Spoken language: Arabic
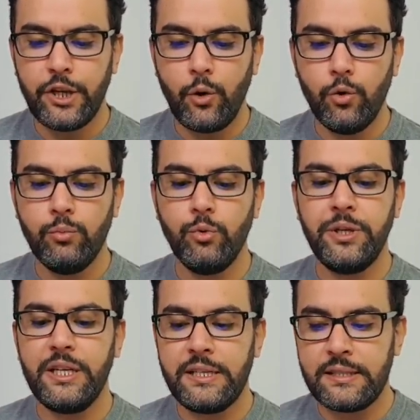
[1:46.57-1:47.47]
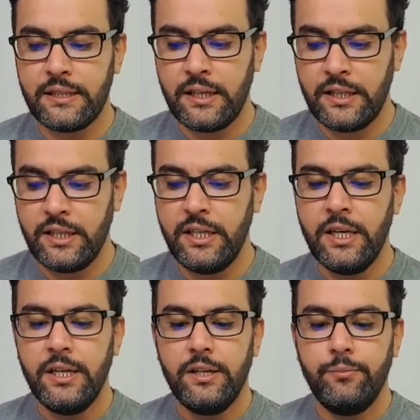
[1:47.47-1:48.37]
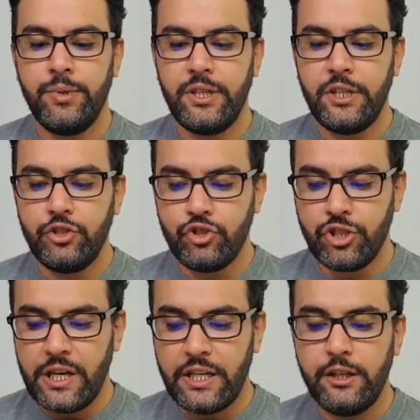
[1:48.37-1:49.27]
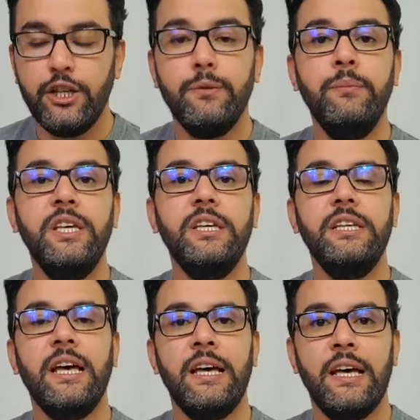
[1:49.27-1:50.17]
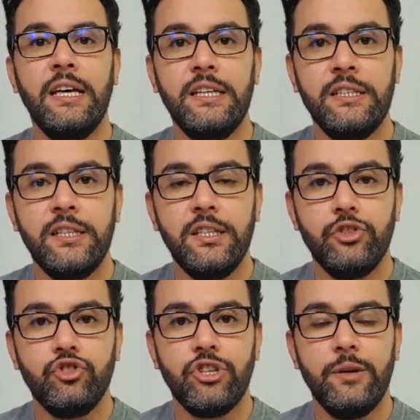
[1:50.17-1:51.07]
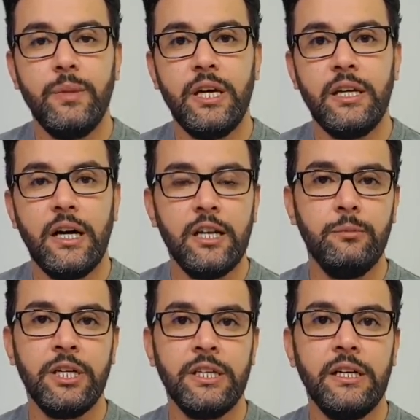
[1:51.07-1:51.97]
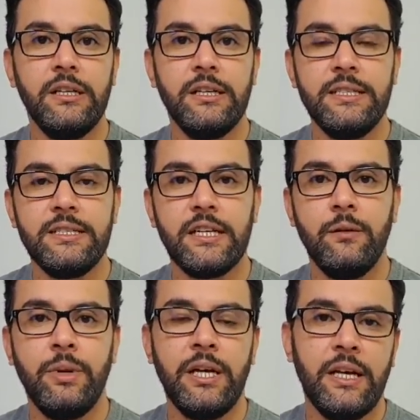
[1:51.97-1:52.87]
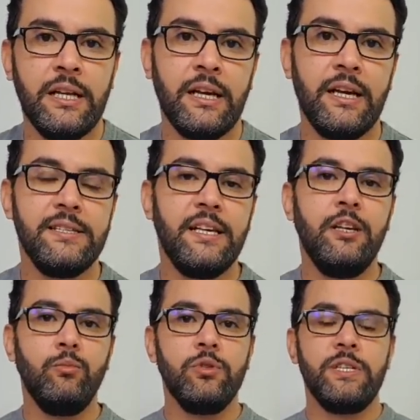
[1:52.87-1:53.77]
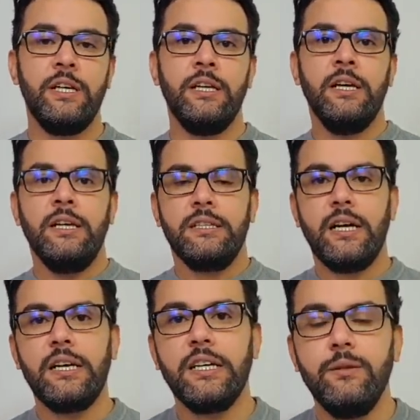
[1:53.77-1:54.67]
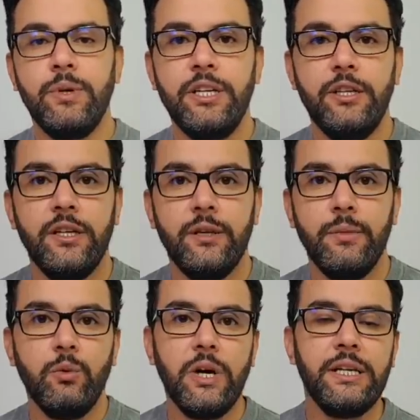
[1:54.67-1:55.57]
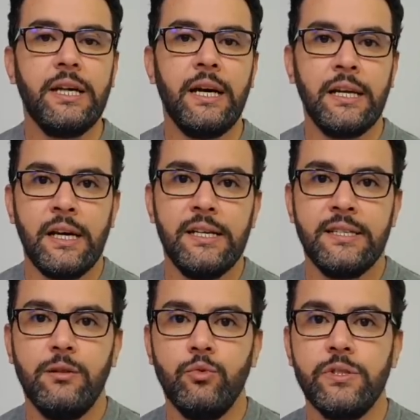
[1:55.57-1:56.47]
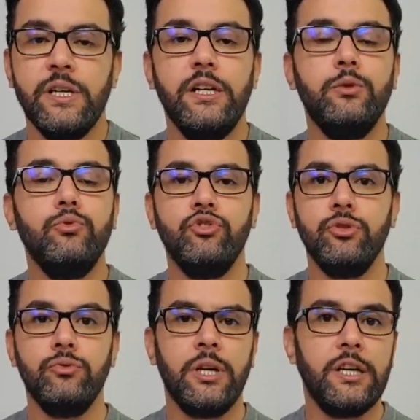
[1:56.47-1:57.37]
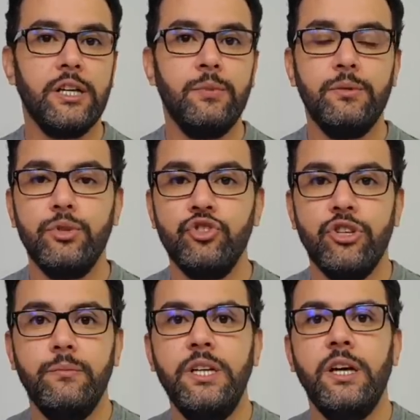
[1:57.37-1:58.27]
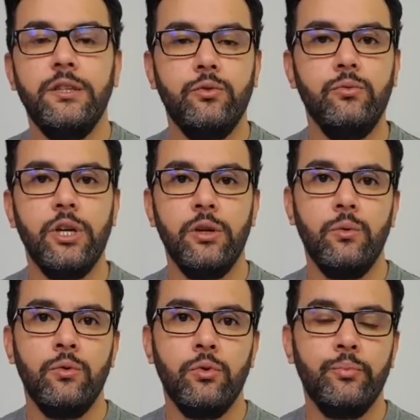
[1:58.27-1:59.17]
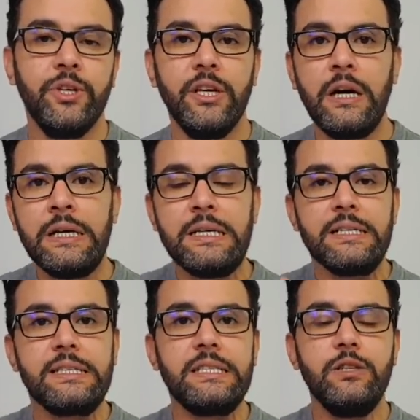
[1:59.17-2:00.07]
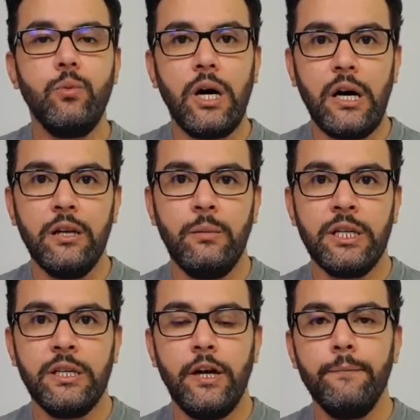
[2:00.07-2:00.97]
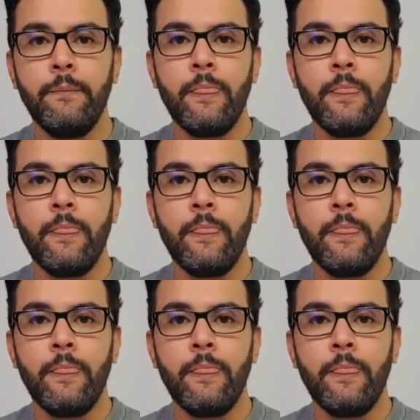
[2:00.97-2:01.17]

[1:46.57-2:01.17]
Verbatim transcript: تقوم بالاسراع بانشاء مينائين شمال المانيا لاستقبال الغاز المسال تقريبا موانئ الغاز المسال توجد تقريبا بجميع الدول الاوروبيه سوى المانيا